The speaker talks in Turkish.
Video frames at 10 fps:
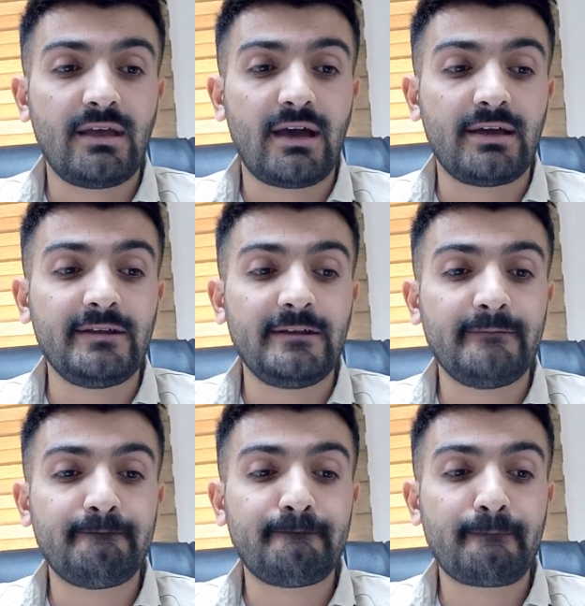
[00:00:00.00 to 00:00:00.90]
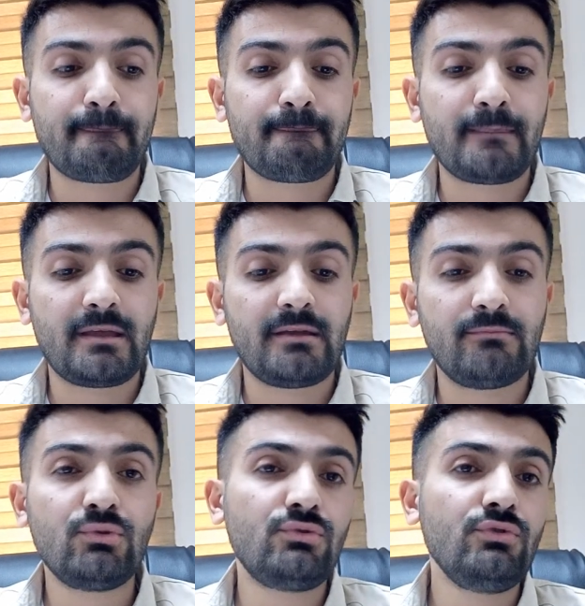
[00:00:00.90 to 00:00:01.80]
Yani
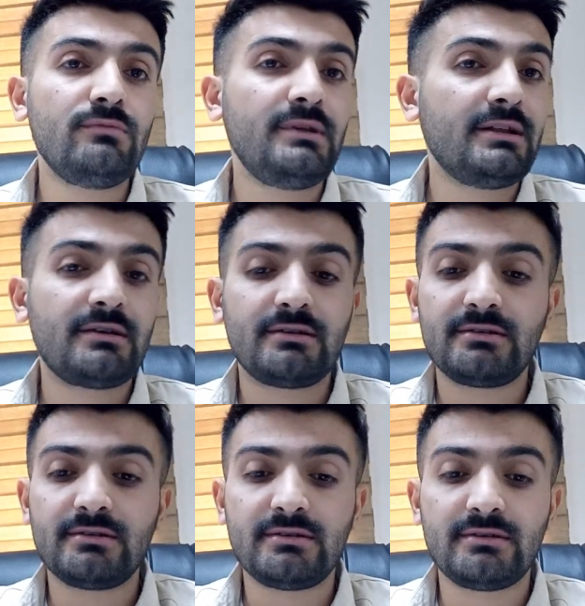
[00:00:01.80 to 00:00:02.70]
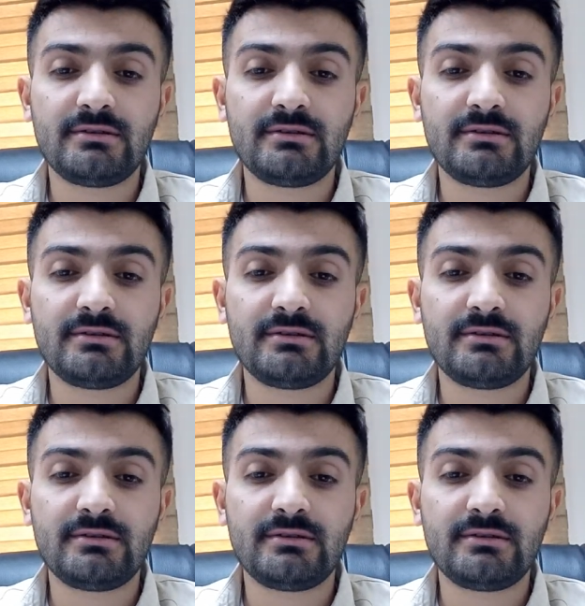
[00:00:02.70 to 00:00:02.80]
mutluyum ilk e,